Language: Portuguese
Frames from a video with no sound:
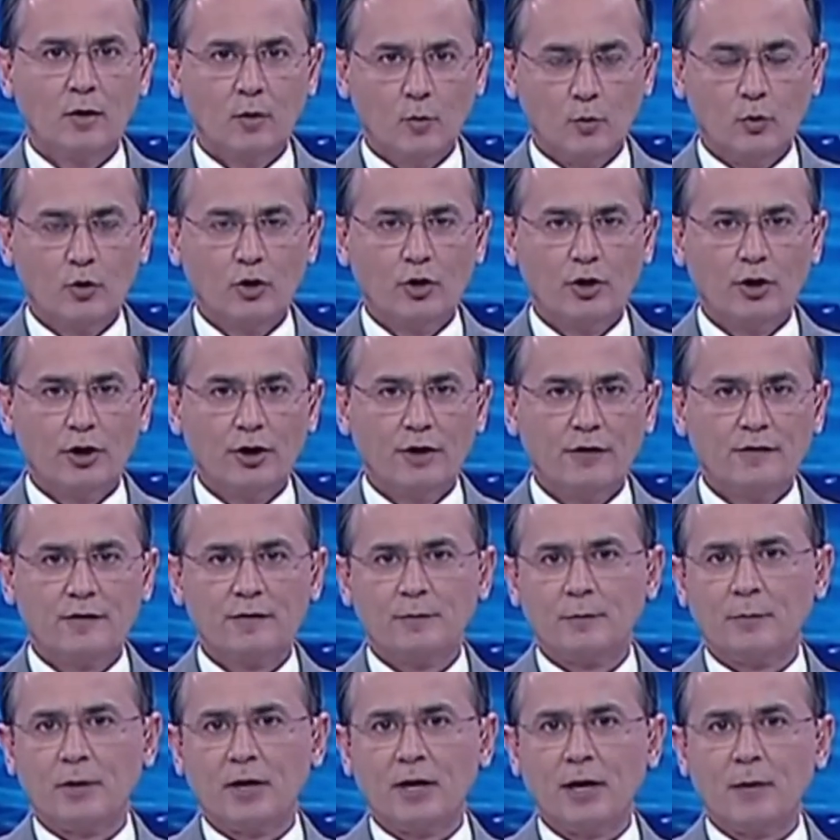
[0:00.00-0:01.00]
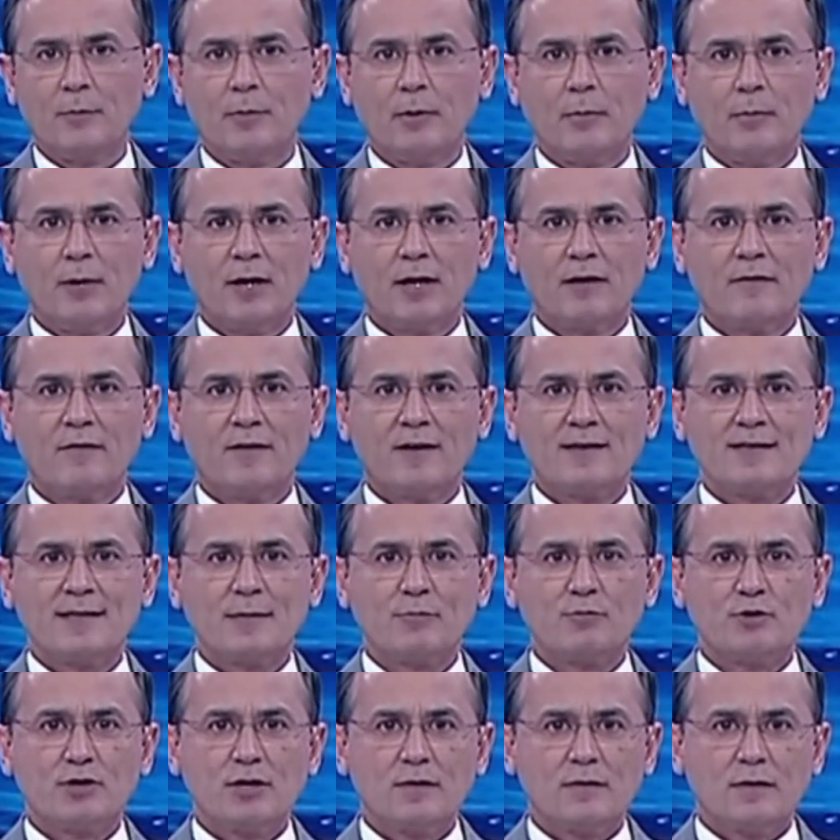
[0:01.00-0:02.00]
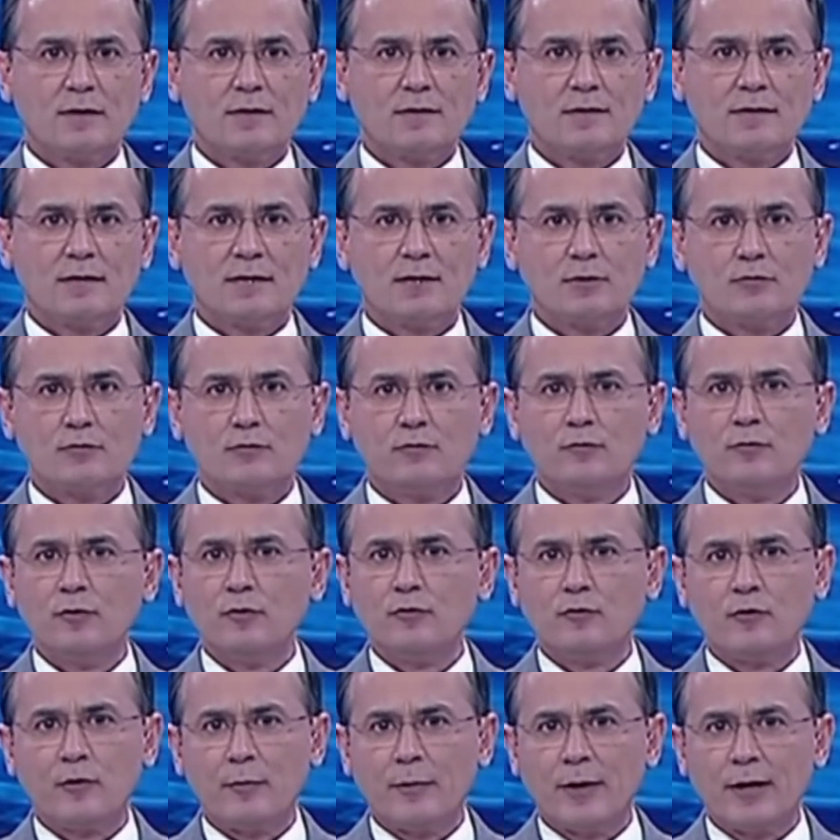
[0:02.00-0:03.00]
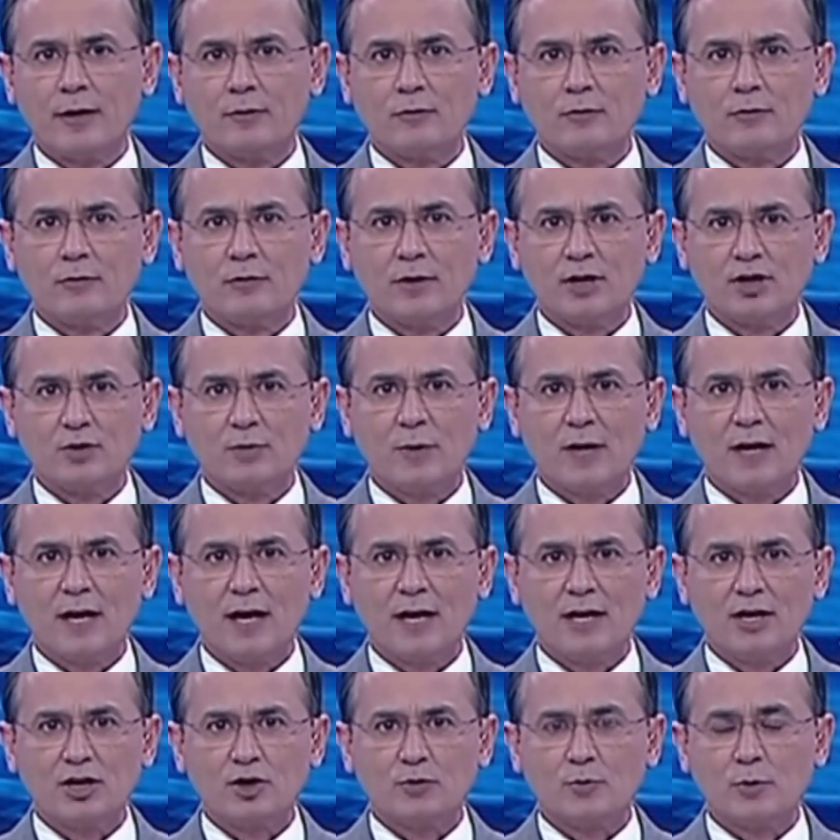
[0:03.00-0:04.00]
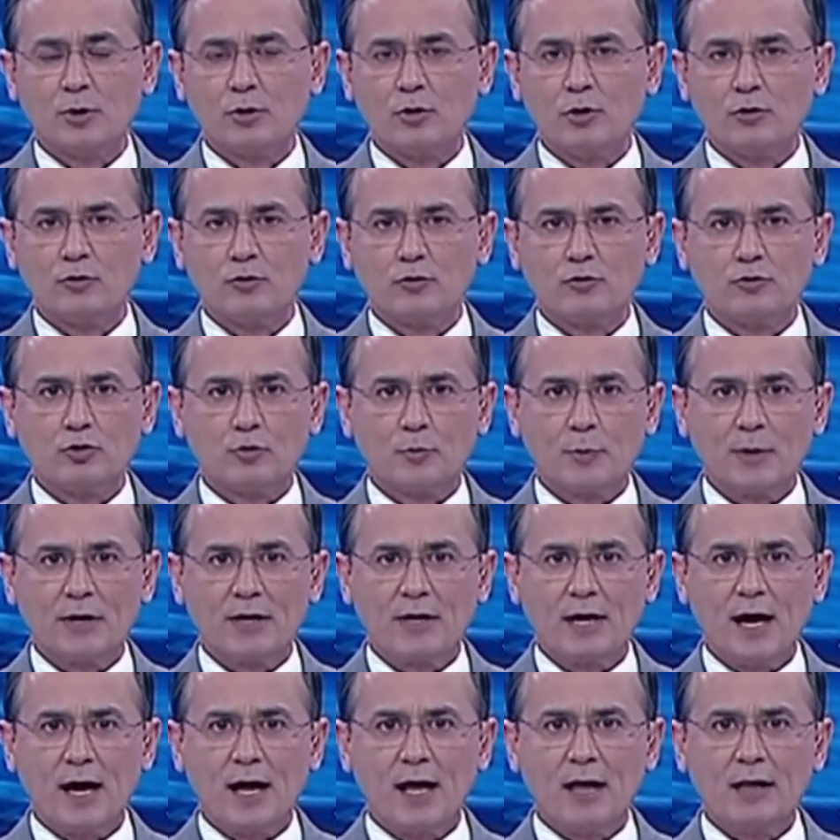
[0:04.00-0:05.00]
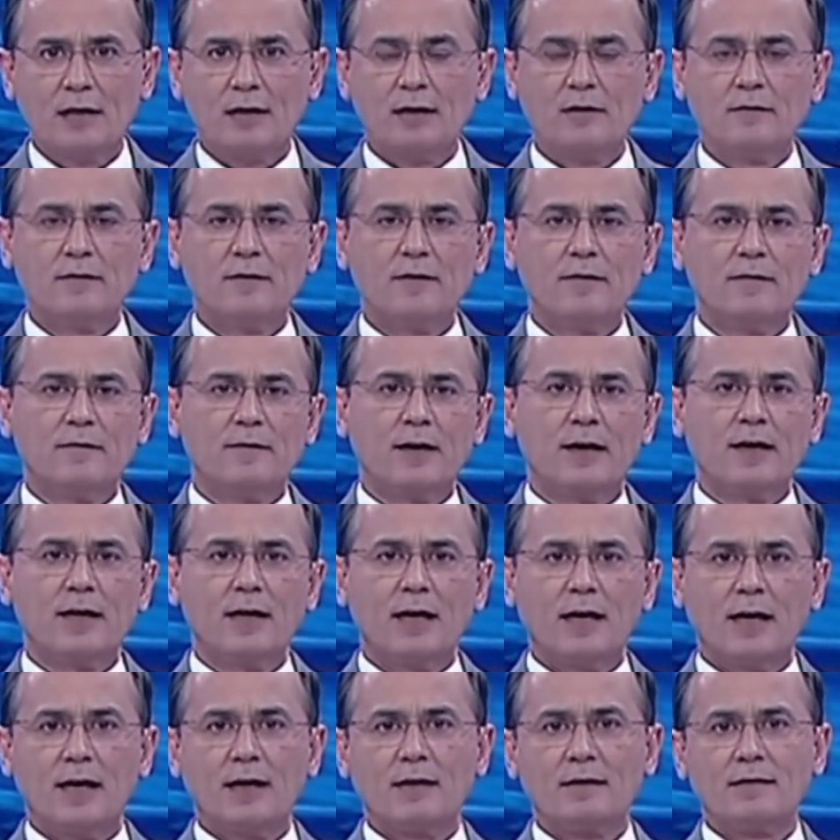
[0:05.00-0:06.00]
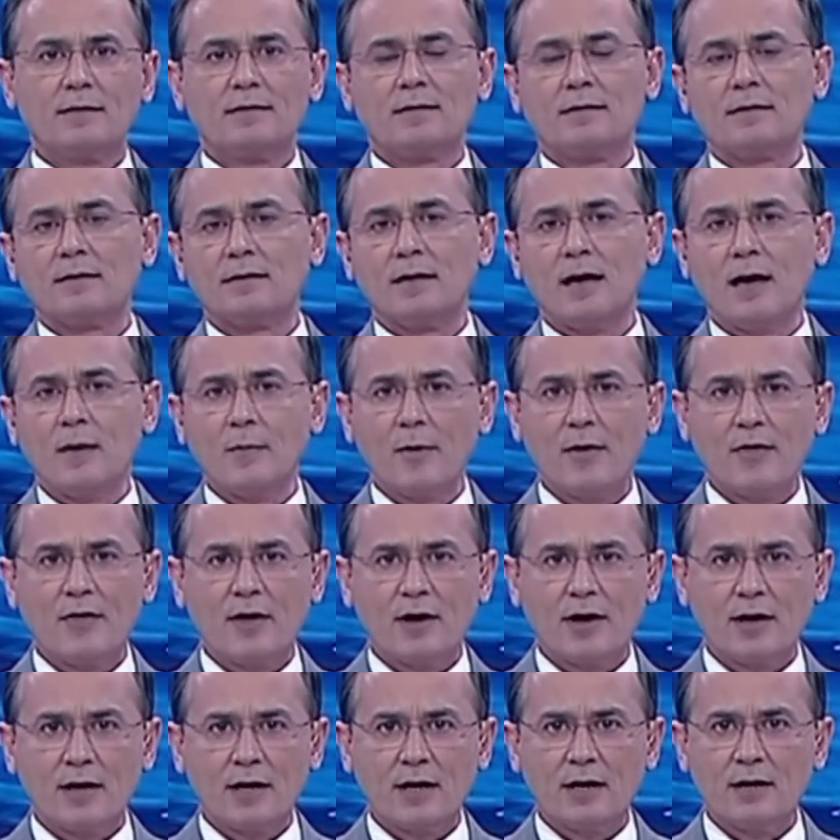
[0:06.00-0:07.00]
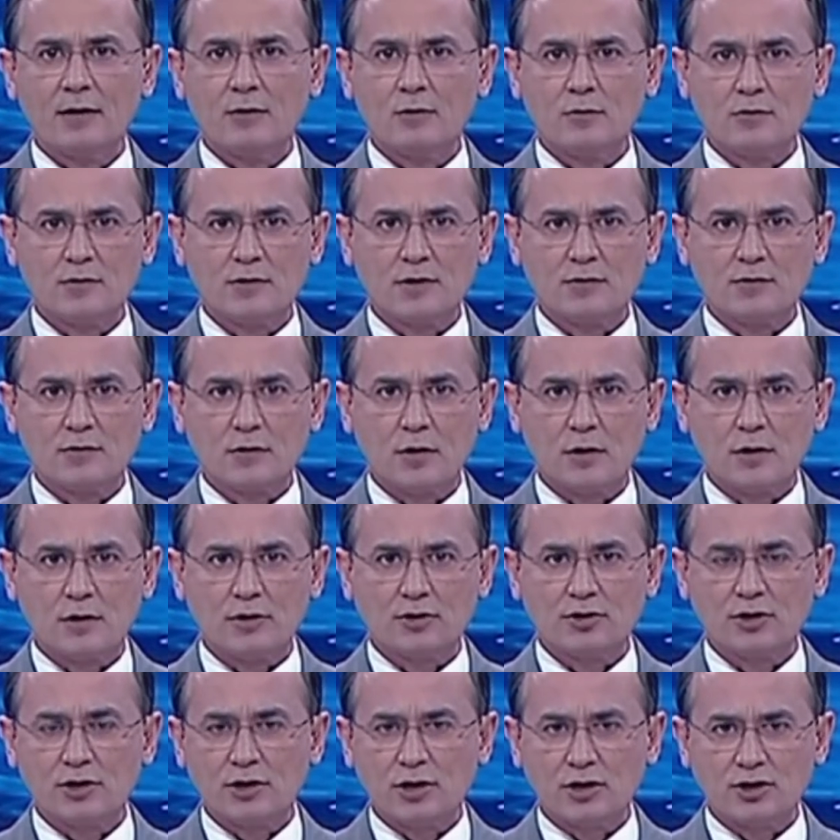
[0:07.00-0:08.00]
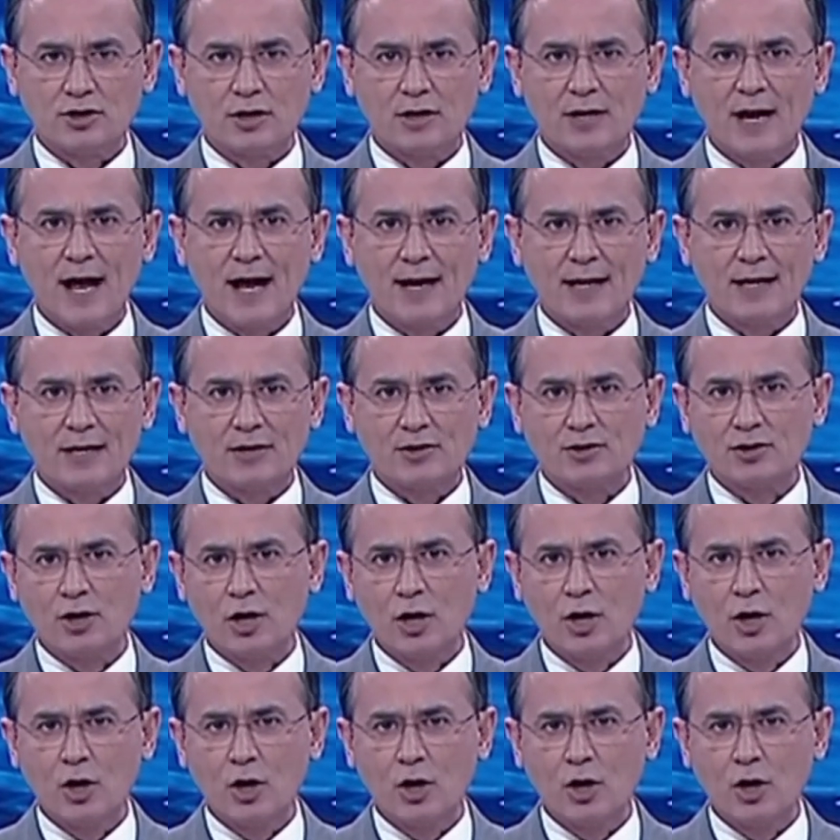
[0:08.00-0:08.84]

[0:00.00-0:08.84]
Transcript: Boa noite. Pela primeira vez é possível seguir o movimento das baleias piloto tropical que vivem entre a Madeira, os Açores e as Canárias.